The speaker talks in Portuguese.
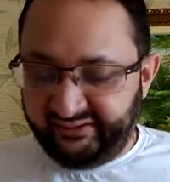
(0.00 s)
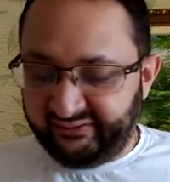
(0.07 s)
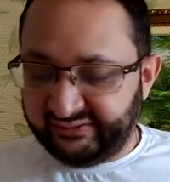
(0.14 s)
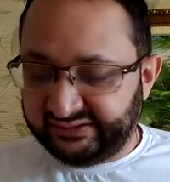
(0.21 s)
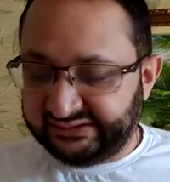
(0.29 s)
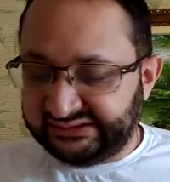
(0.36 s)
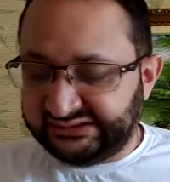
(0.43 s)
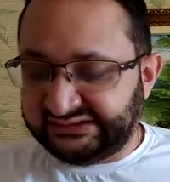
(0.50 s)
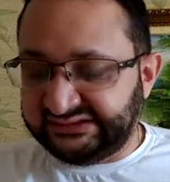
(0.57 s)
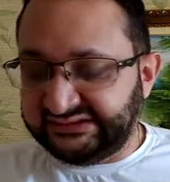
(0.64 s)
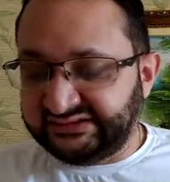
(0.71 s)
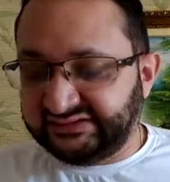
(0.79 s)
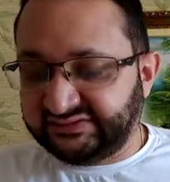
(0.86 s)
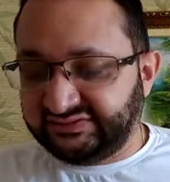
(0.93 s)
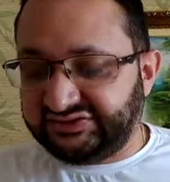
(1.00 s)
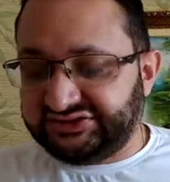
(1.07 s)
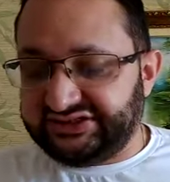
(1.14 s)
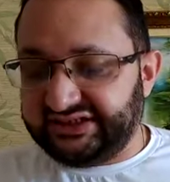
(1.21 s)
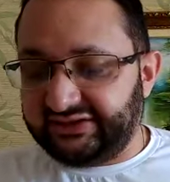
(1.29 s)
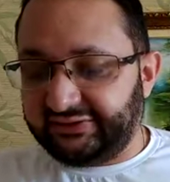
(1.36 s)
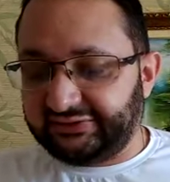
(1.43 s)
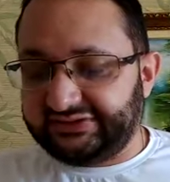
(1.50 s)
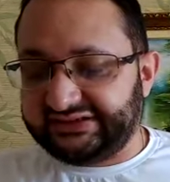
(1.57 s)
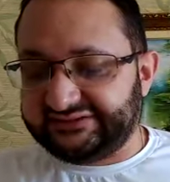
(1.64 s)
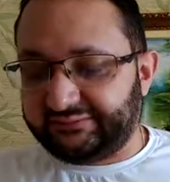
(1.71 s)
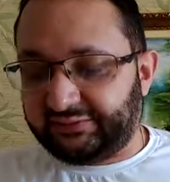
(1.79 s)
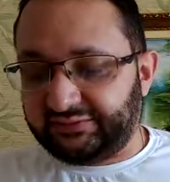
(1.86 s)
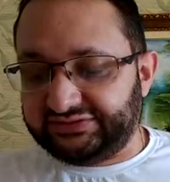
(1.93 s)
dia outras bruxas
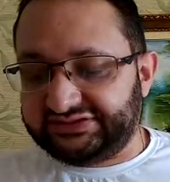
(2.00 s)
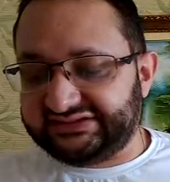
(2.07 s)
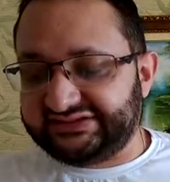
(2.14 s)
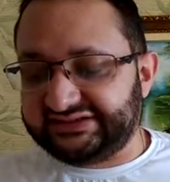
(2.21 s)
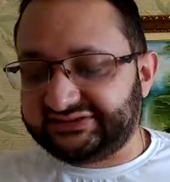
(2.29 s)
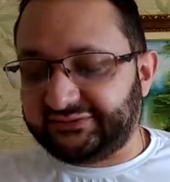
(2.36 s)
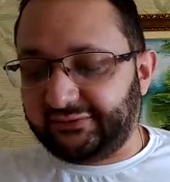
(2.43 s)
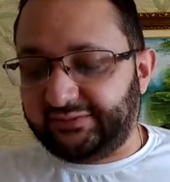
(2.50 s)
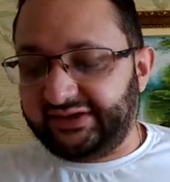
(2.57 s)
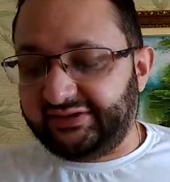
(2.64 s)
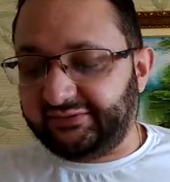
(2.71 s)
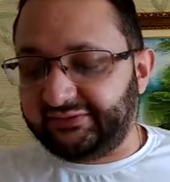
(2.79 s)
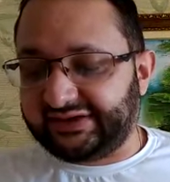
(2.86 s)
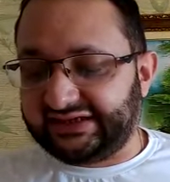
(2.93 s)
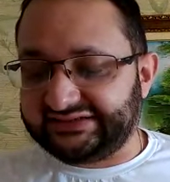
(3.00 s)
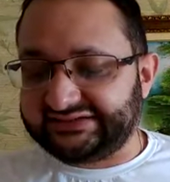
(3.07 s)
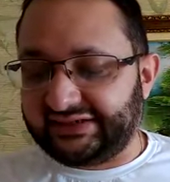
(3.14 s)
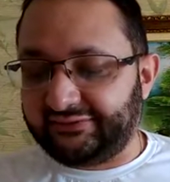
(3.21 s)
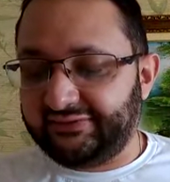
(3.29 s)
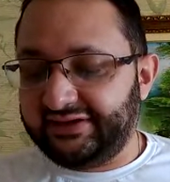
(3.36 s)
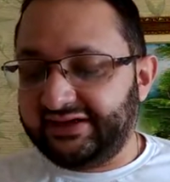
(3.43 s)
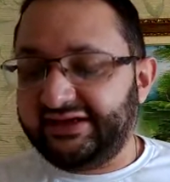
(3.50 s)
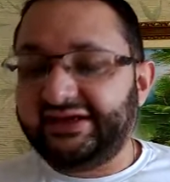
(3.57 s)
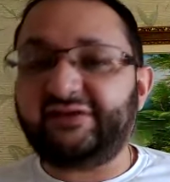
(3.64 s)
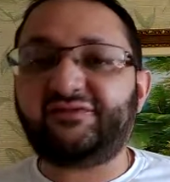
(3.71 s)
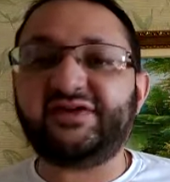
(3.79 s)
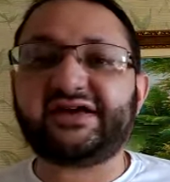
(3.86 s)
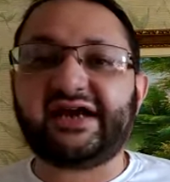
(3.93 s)
descobriram o casal e ficaram
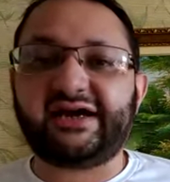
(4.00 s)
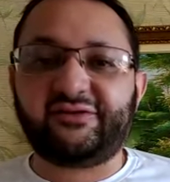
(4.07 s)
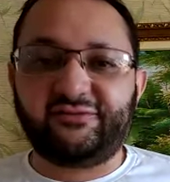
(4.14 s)
furiosas.